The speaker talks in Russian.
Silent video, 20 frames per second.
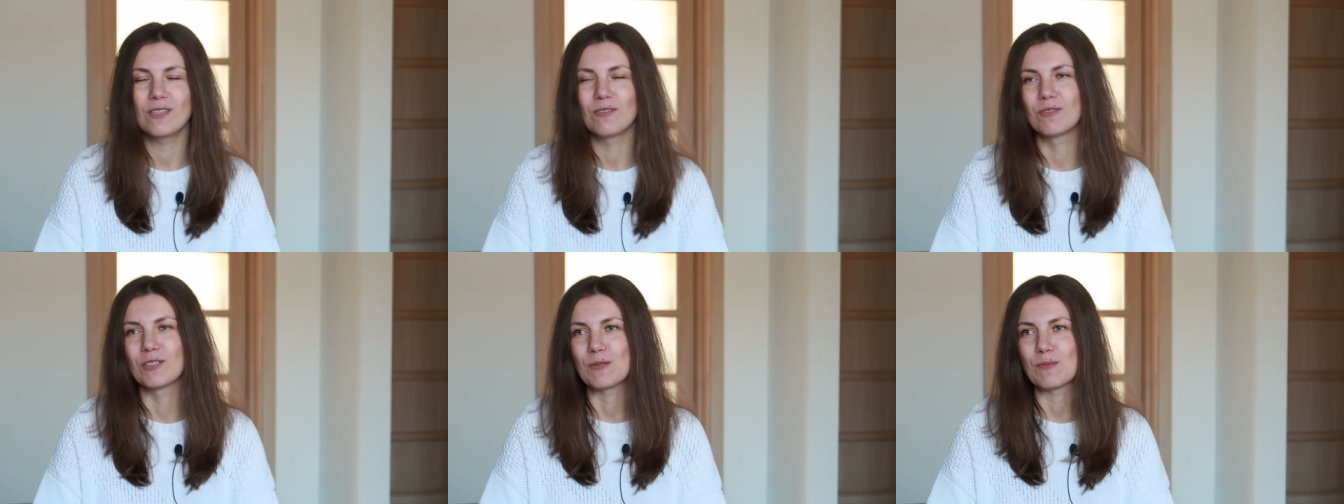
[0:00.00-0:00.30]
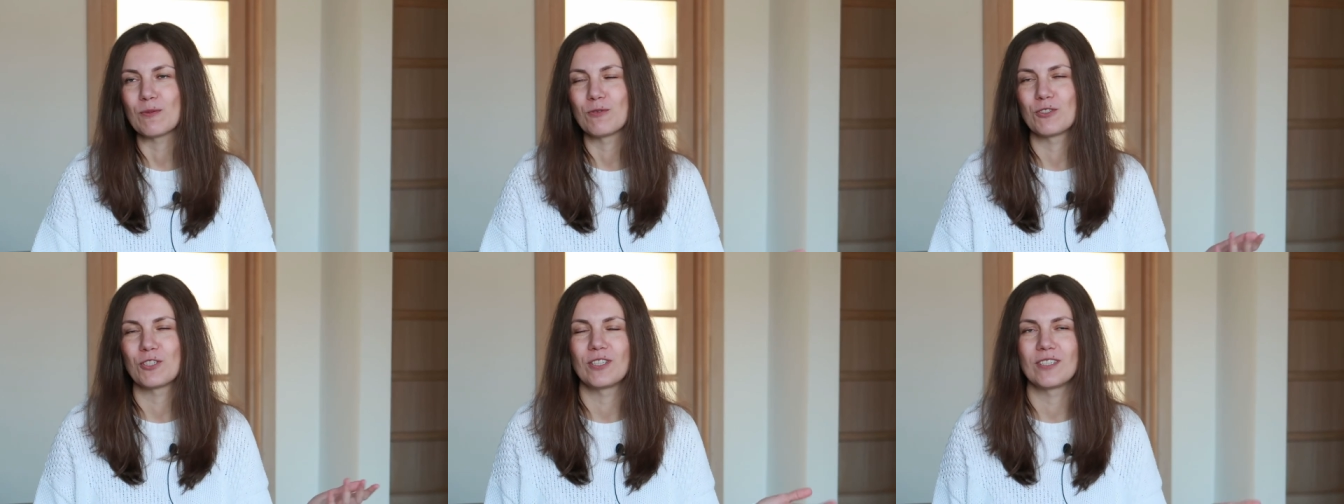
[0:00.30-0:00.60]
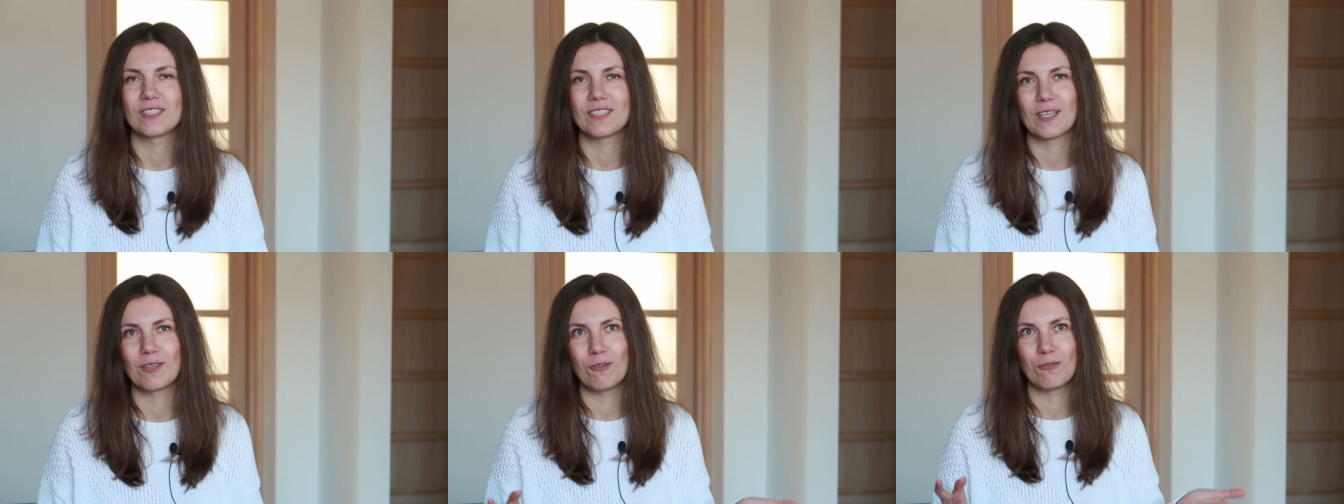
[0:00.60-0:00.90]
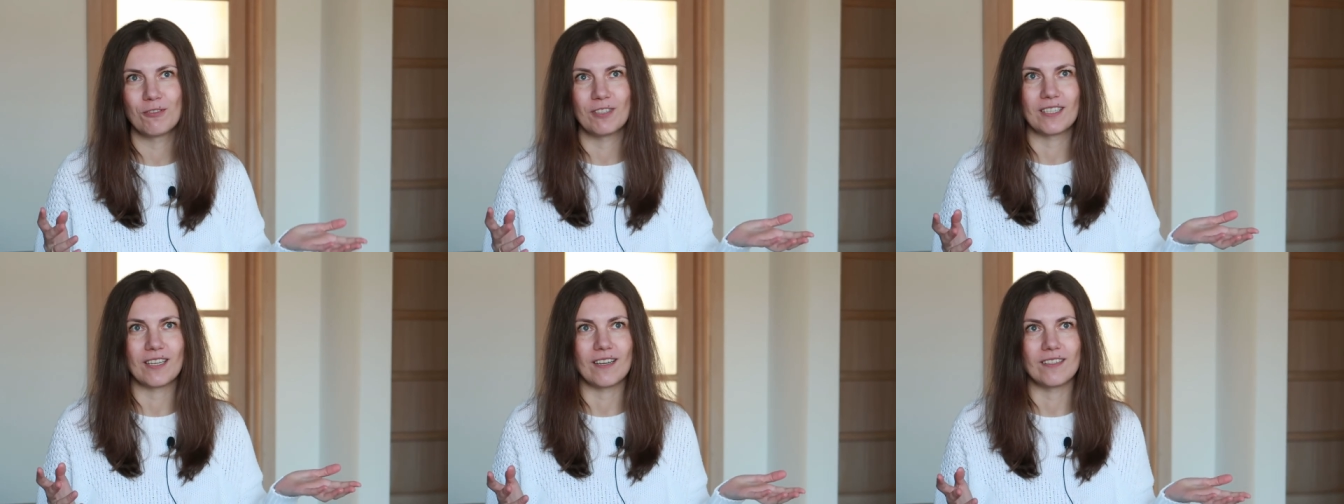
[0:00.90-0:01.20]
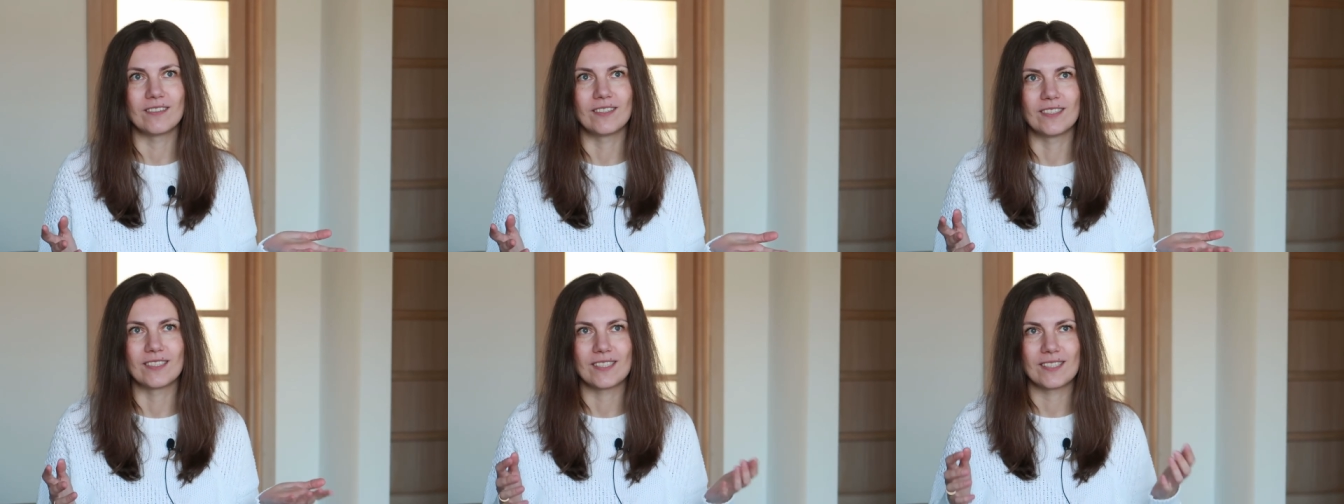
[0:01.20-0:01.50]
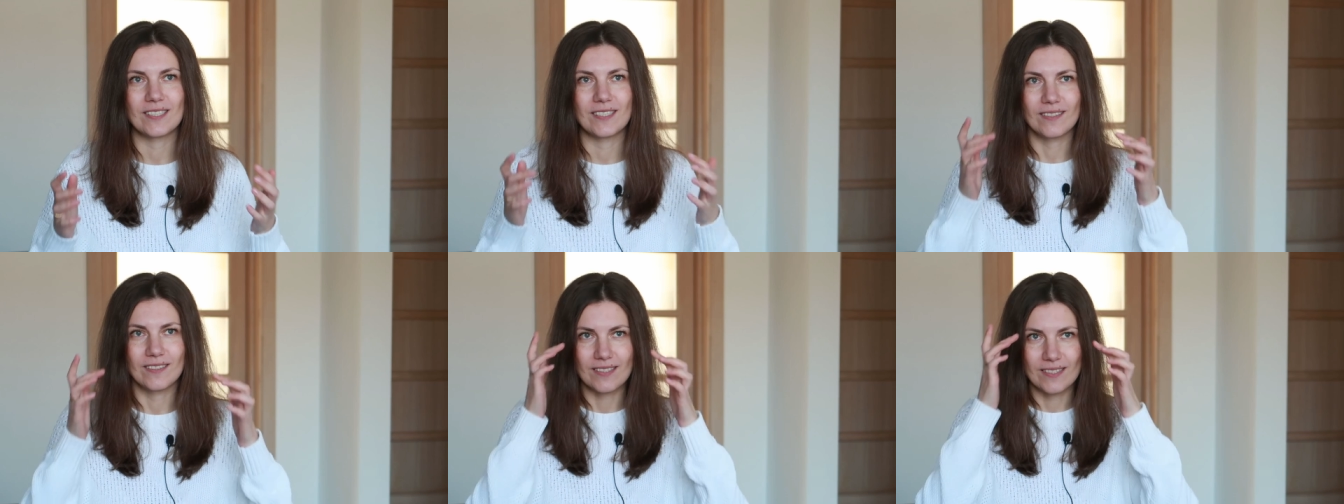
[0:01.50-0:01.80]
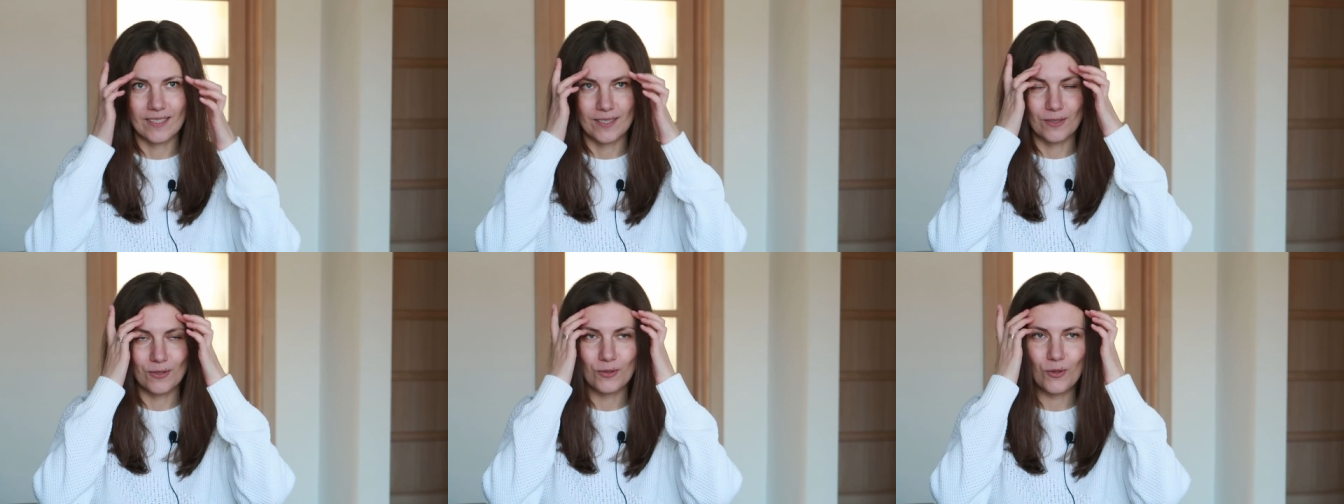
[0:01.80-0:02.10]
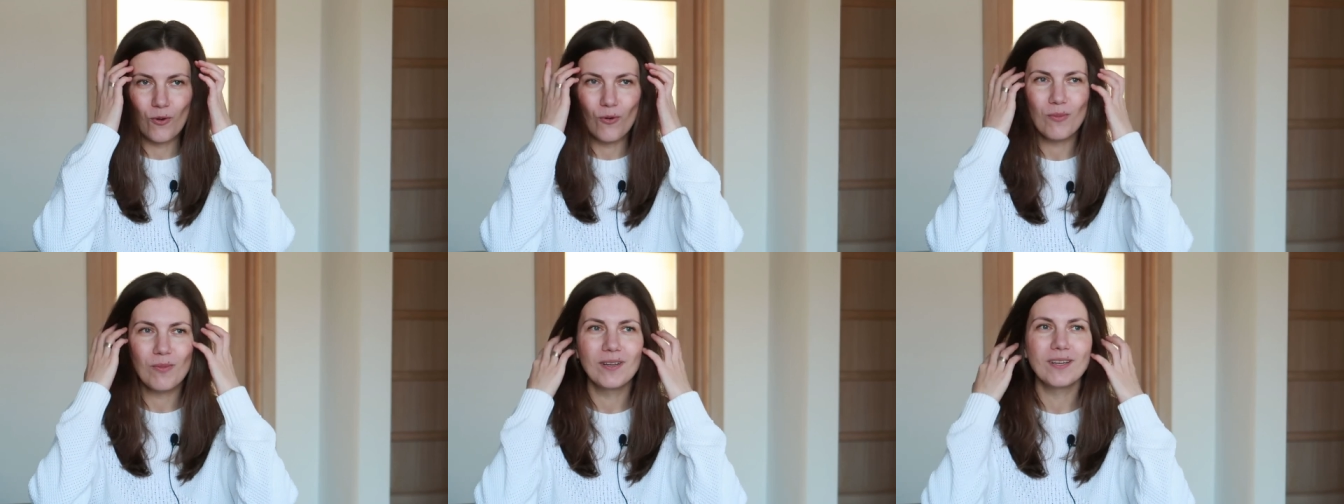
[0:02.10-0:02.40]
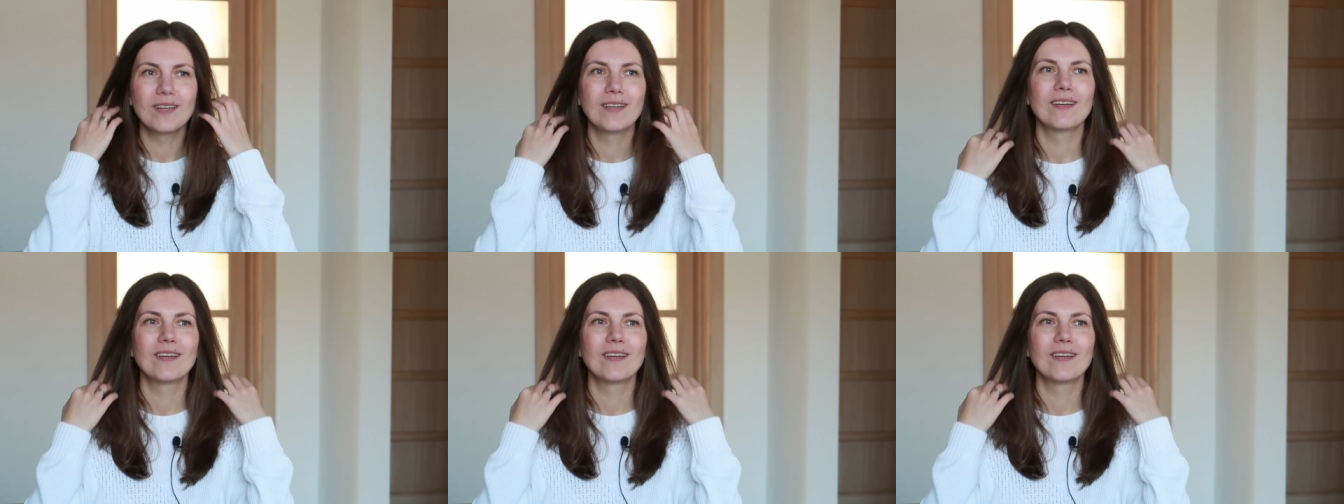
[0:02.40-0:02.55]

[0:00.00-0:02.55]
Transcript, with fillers: у нас получились клевые кадры с зонтом,